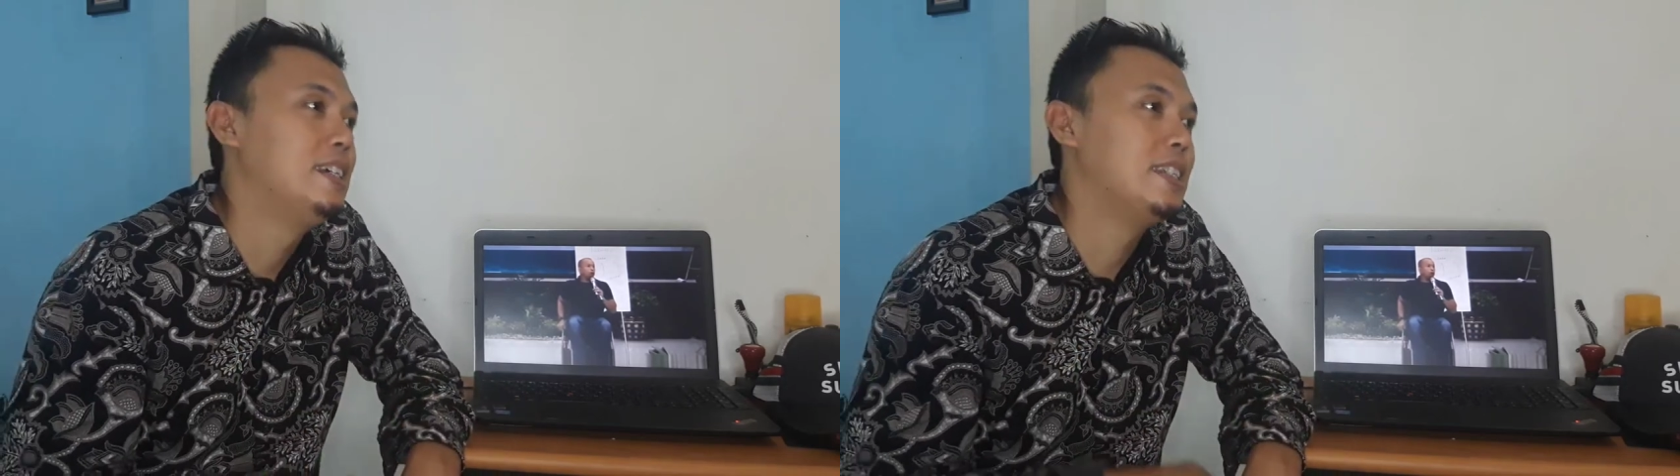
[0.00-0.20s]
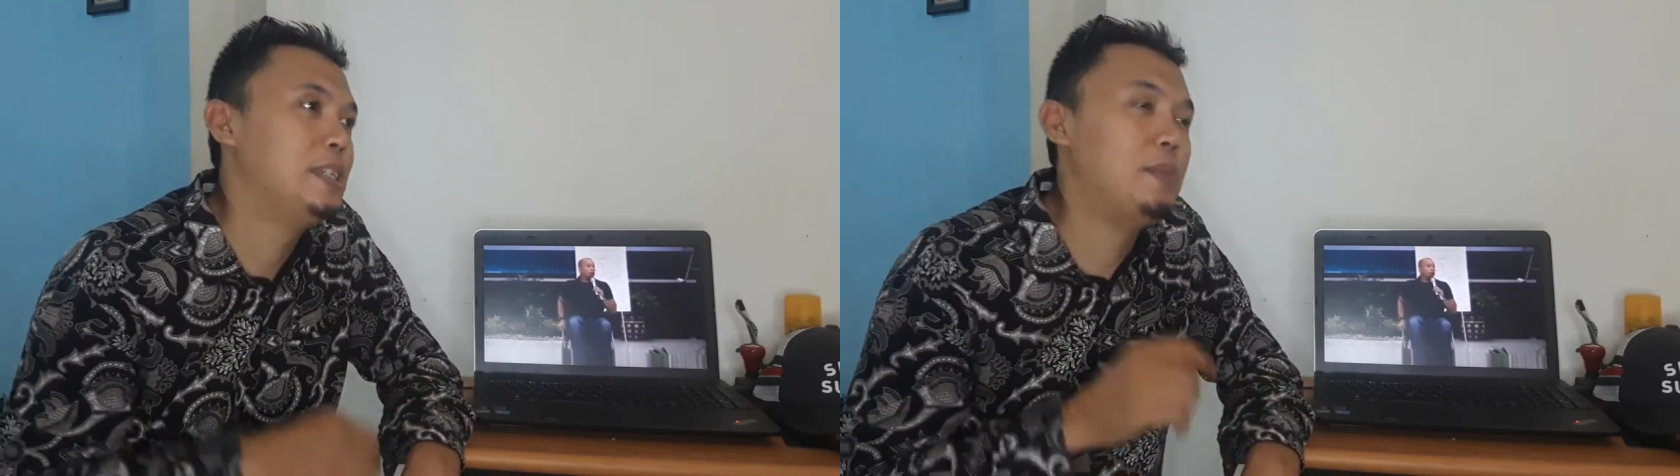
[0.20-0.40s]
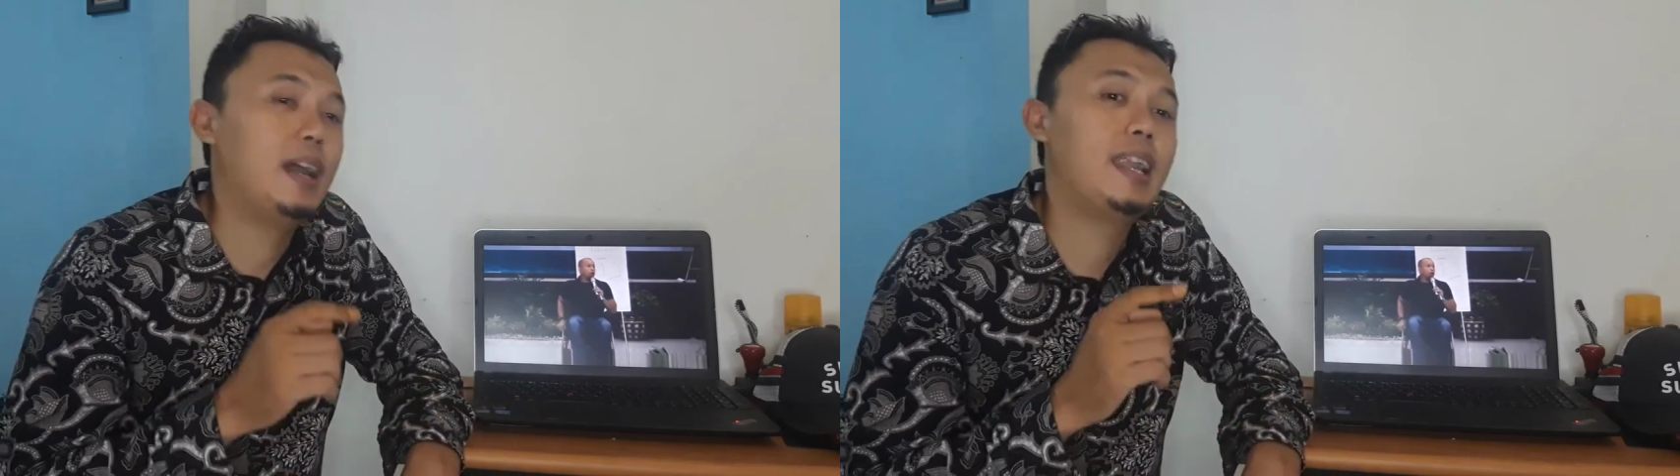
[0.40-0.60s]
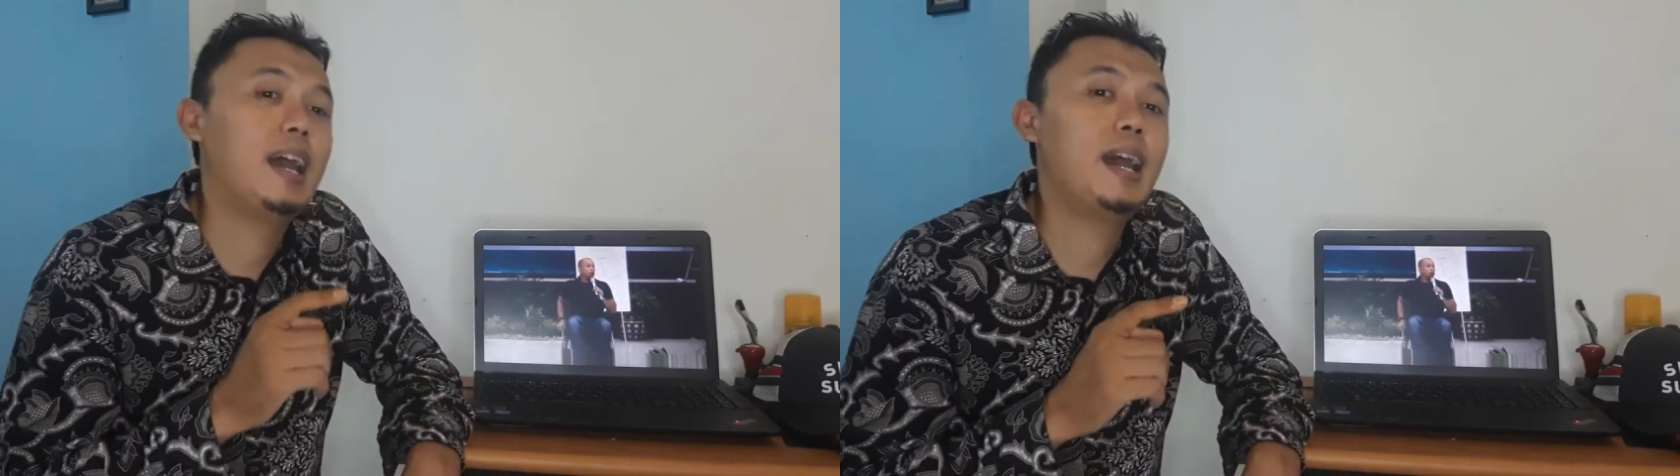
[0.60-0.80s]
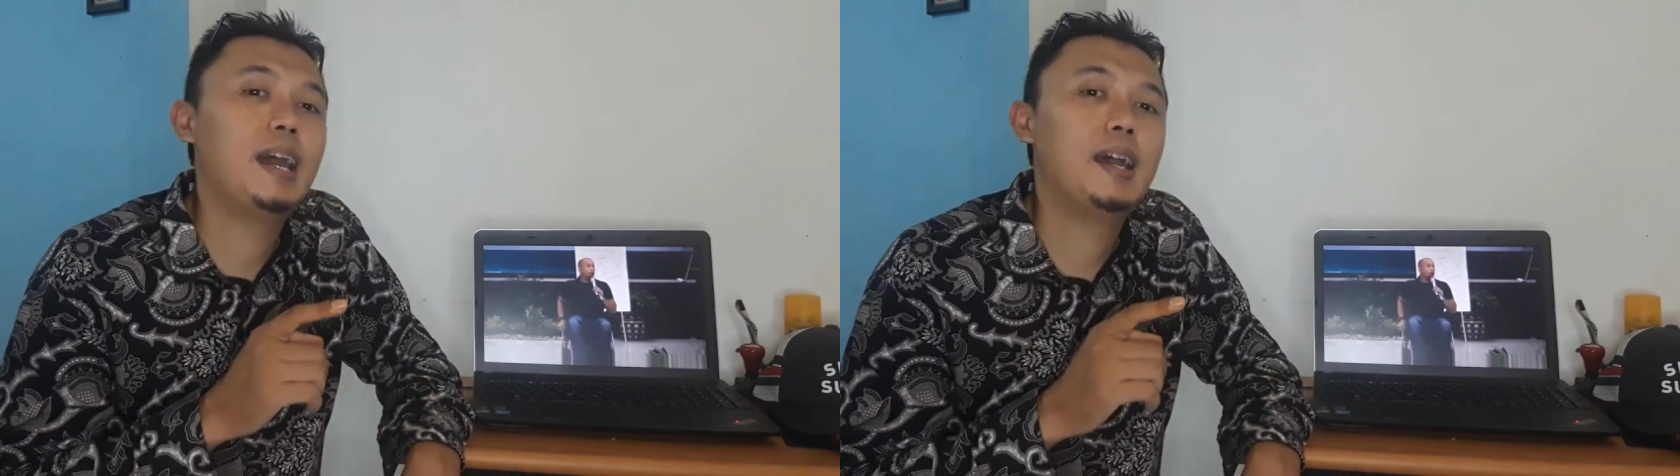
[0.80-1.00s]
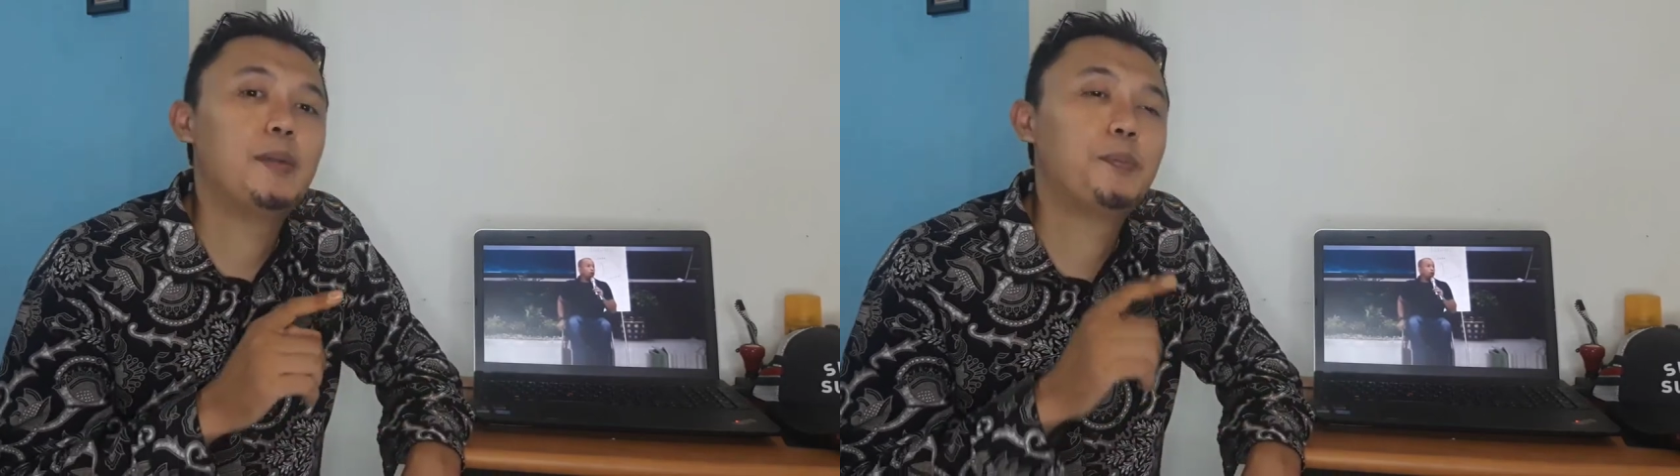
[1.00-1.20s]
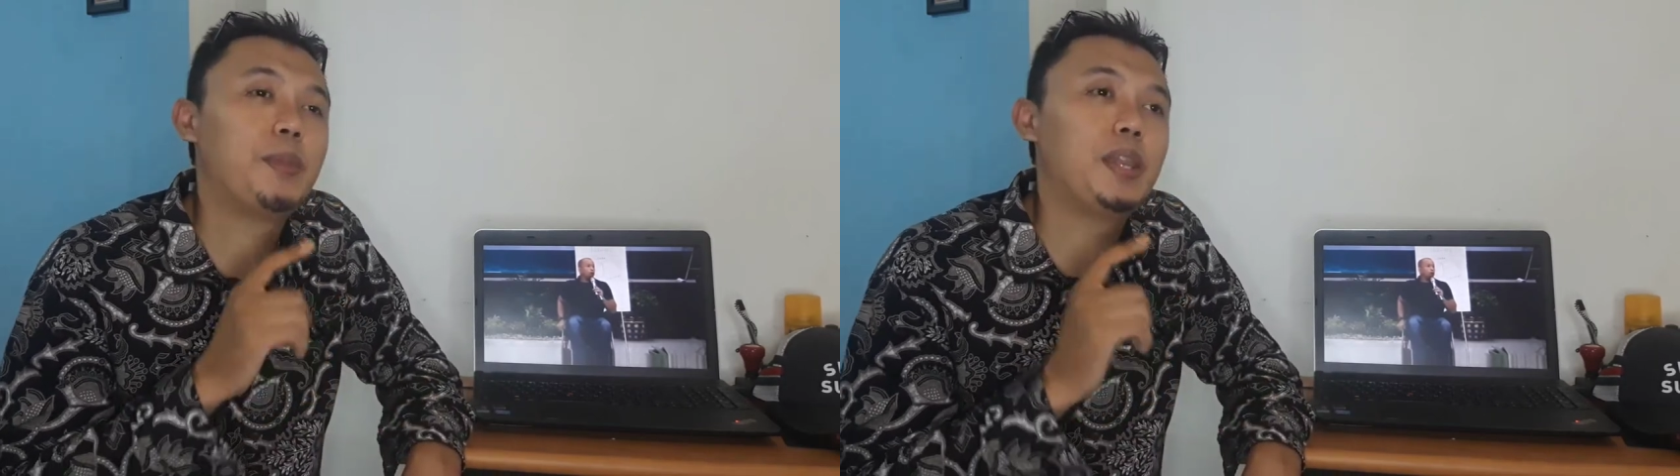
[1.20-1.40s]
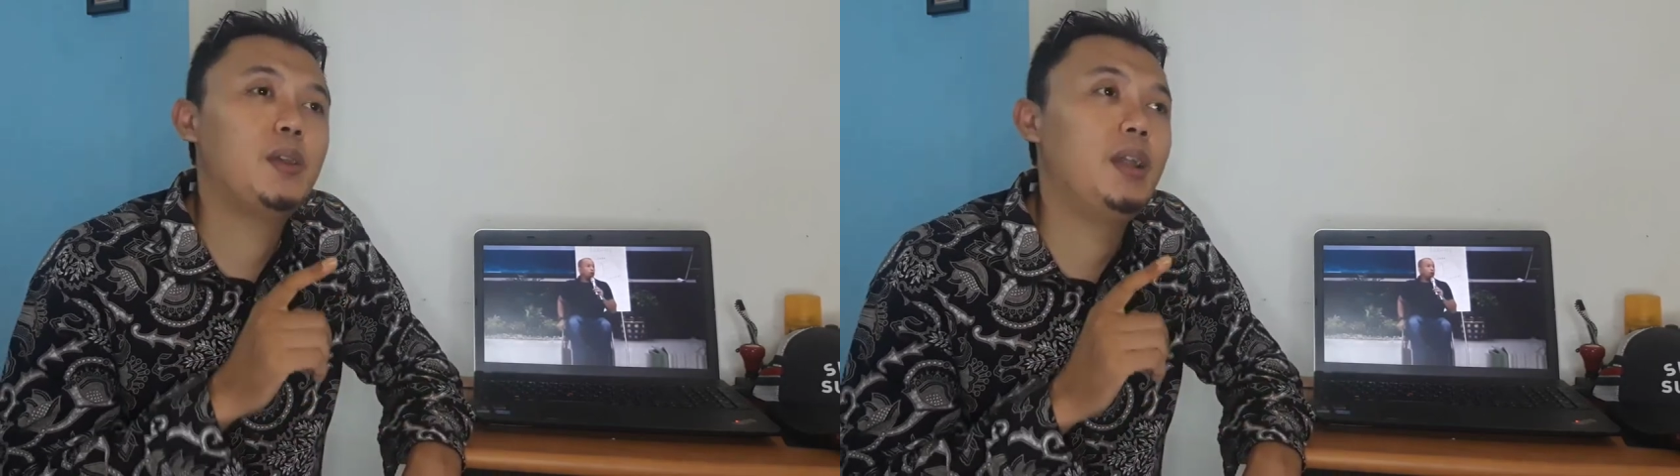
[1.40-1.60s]
di mana
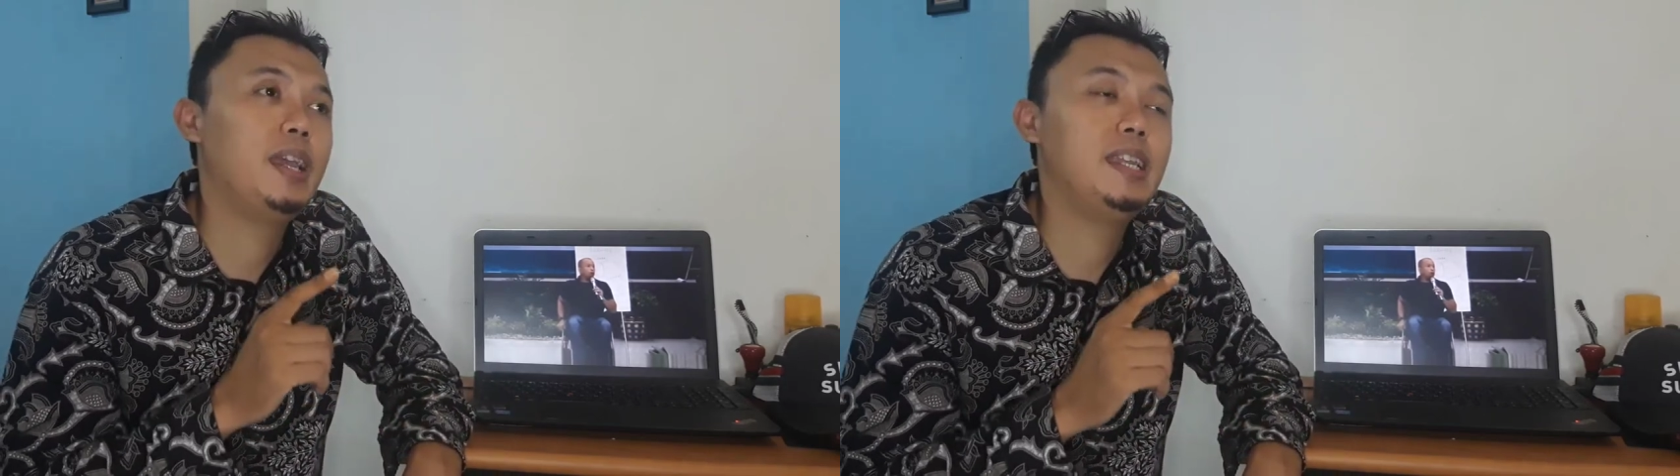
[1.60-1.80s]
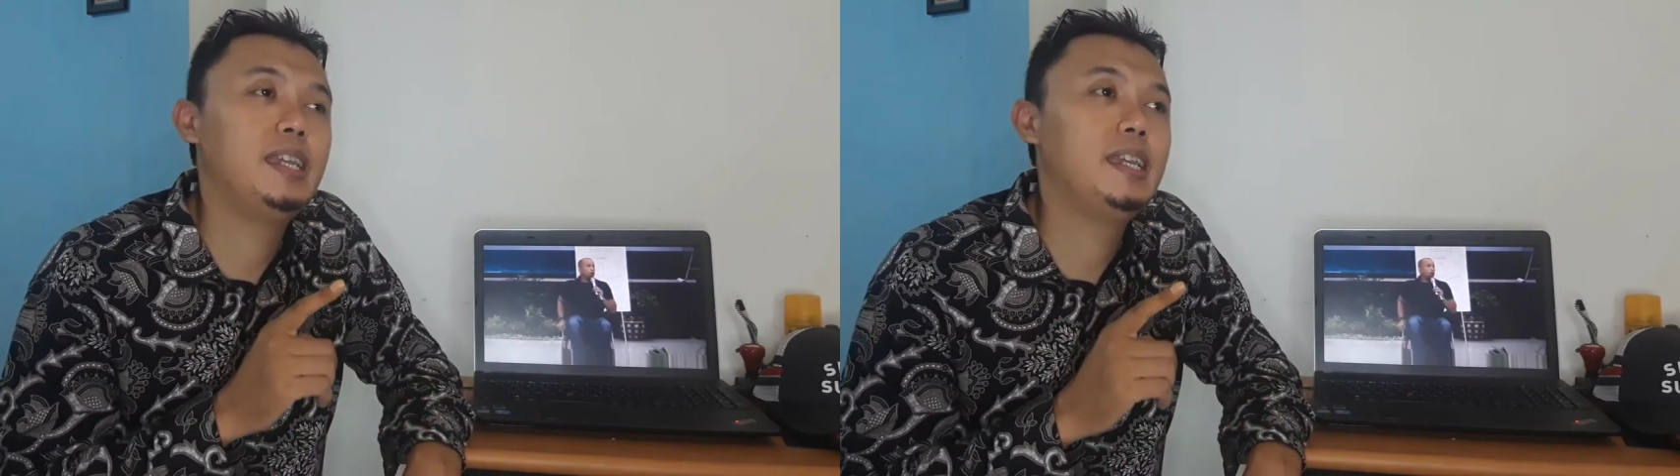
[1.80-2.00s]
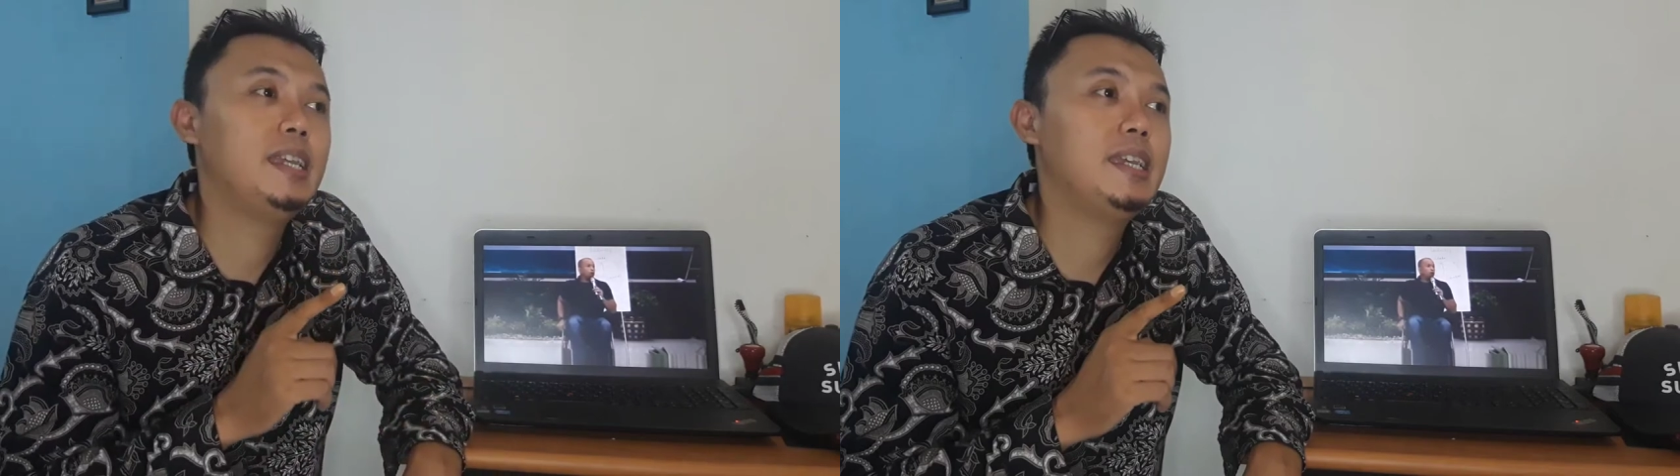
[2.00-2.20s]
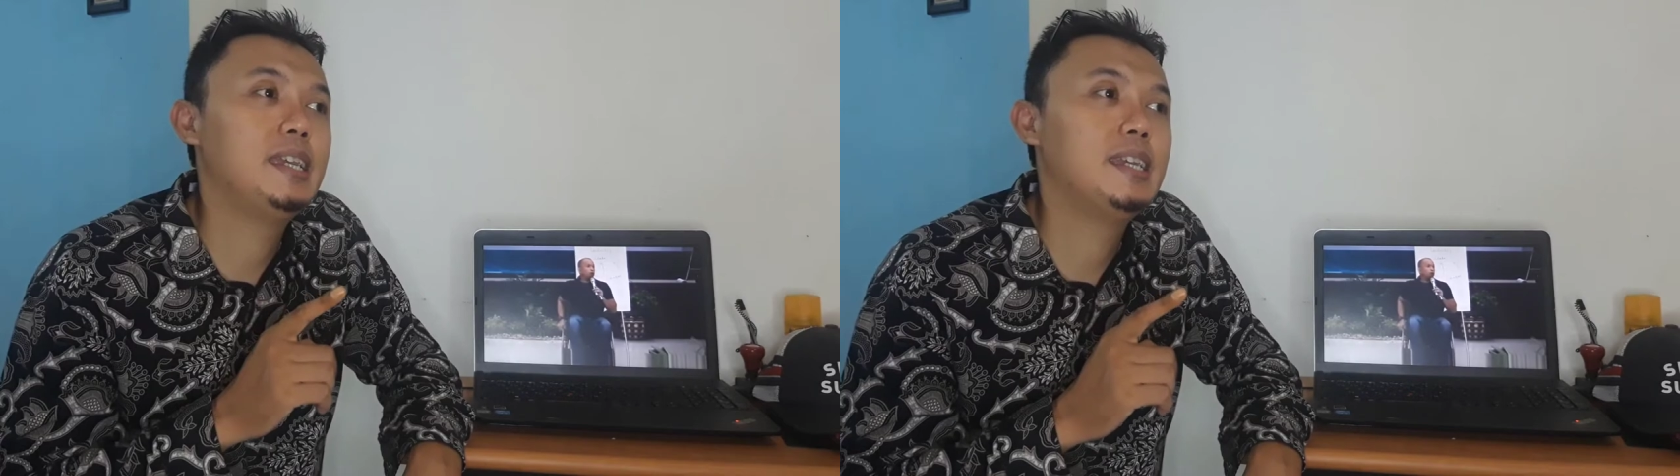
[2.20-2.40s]
video ini